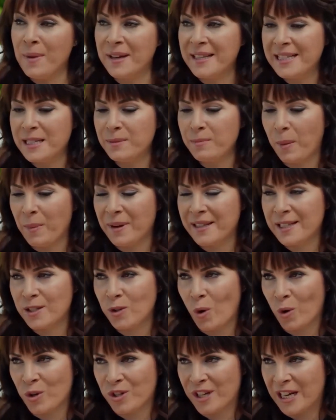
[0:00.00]
Aması
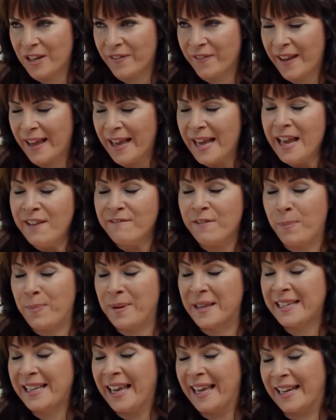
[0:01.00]
maması yok Şerife.
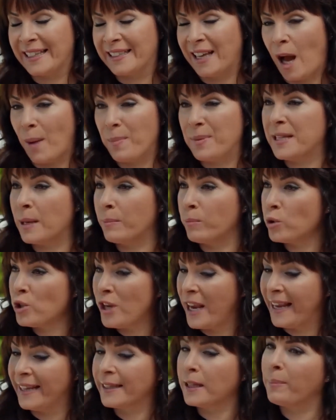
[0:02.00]
Ve bir kere daha bize bu
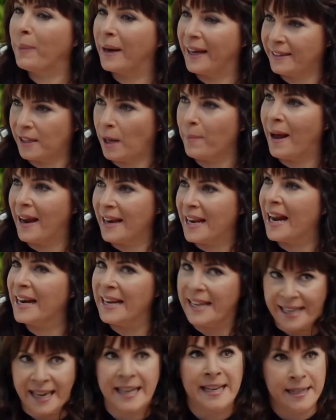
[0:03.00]
şekilde bayat haberlerle